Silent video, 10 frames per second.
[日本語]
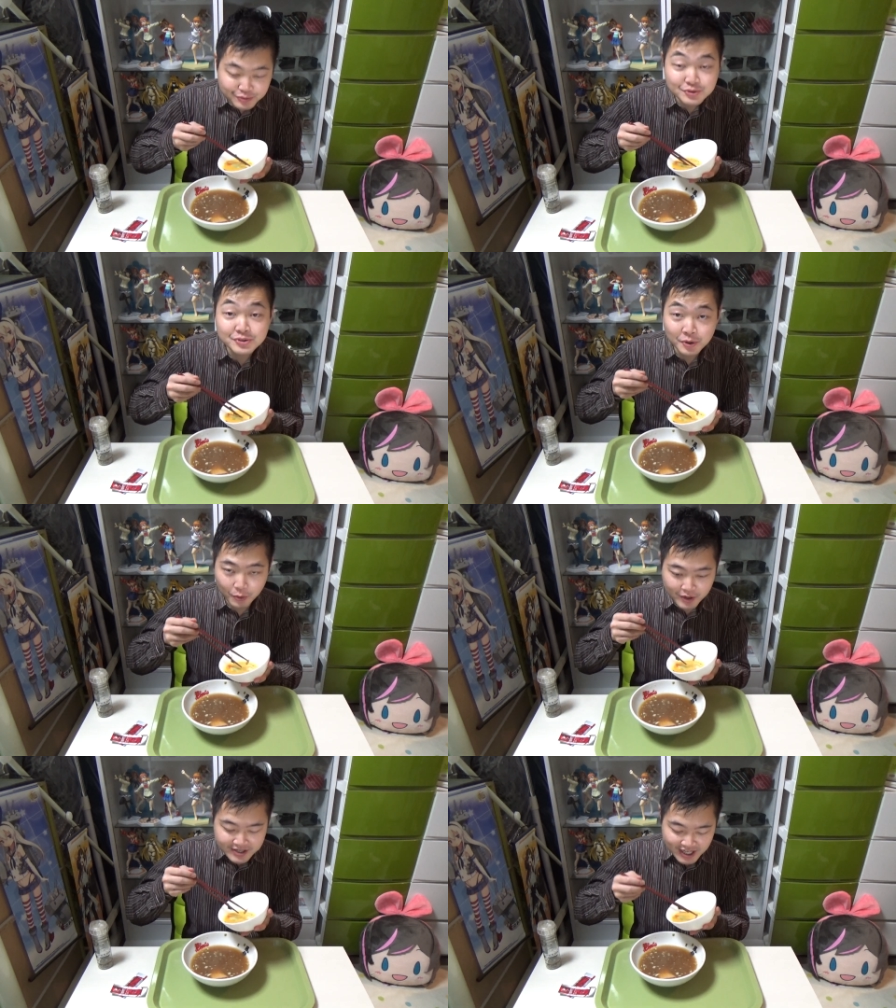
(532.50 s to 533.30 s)
風の
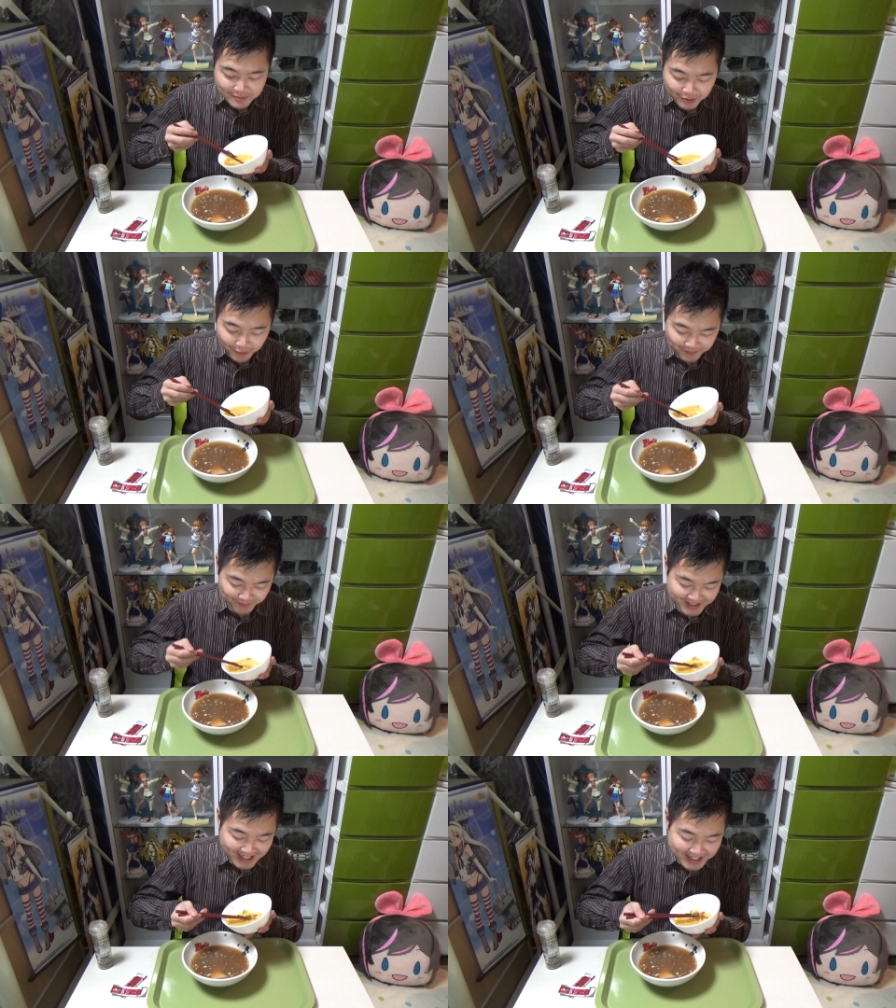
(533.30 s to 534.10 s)
お野菜も
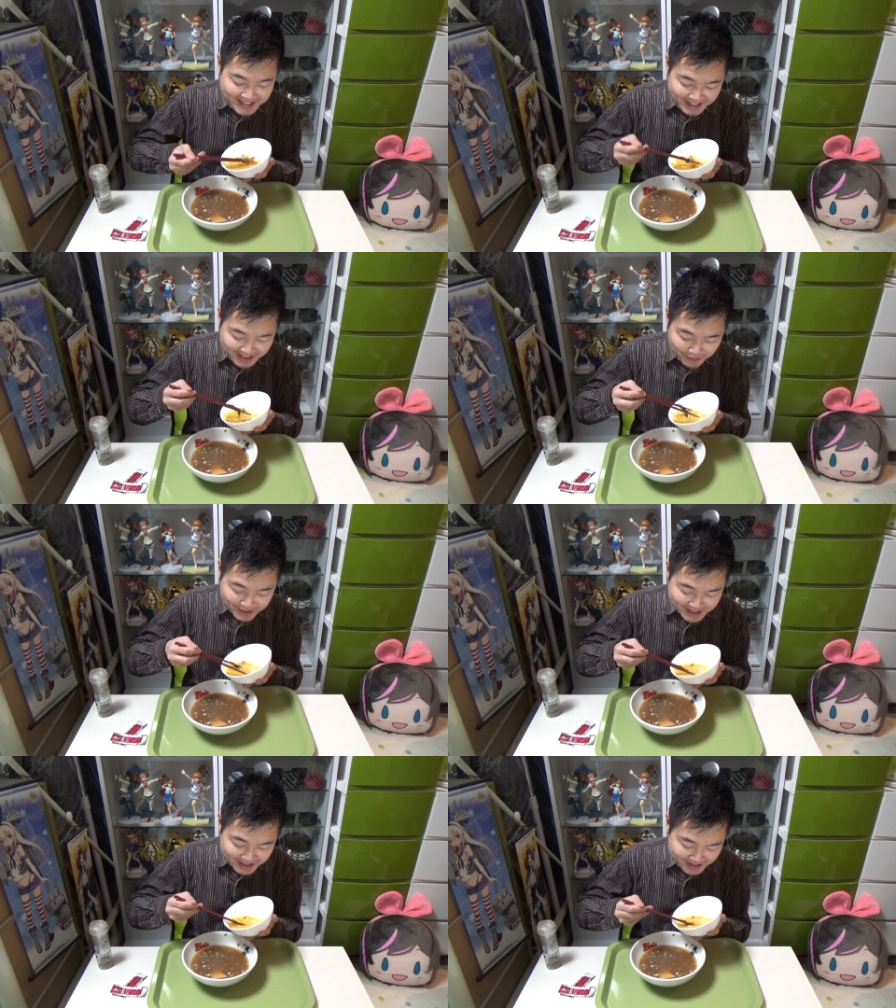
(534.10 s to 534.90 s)
シャキシャキで美味
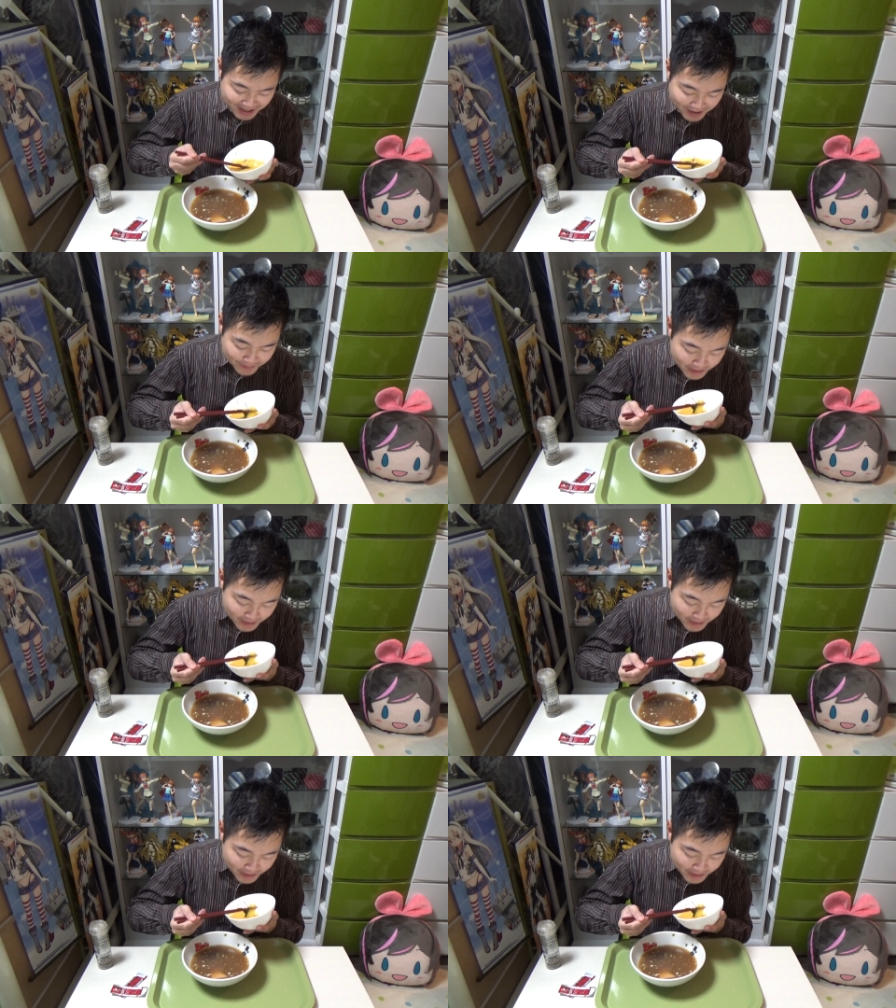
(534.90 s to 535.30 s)
しいですね